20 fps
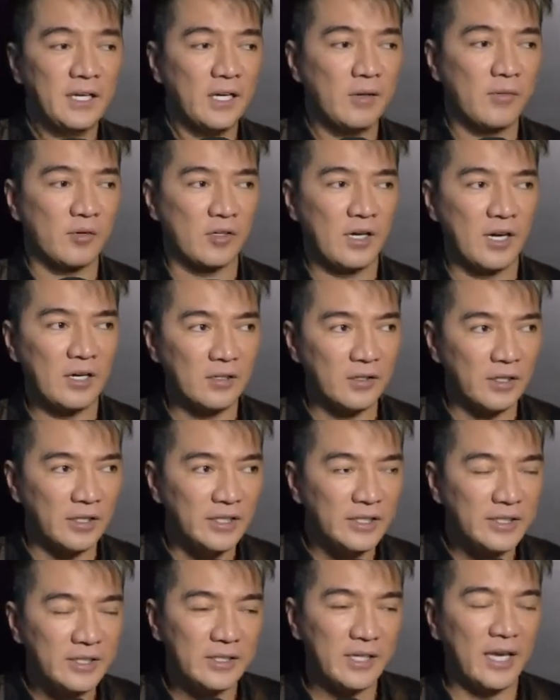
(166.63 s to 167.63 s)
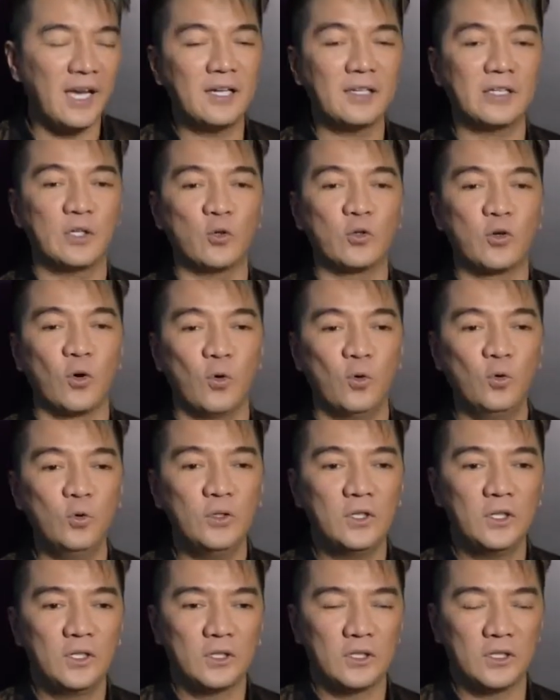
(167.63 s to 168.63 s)
hay mình có hát y chang kiểu
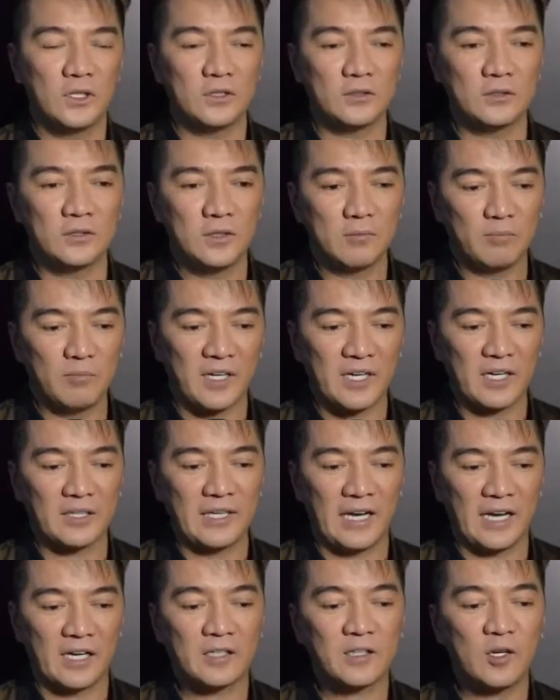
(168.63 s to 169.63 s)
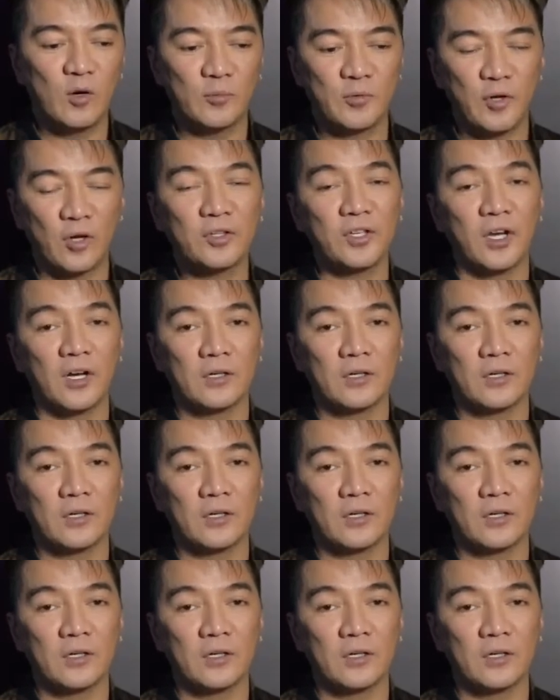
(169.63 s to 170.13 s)
cũ đó. mà khán giả không đón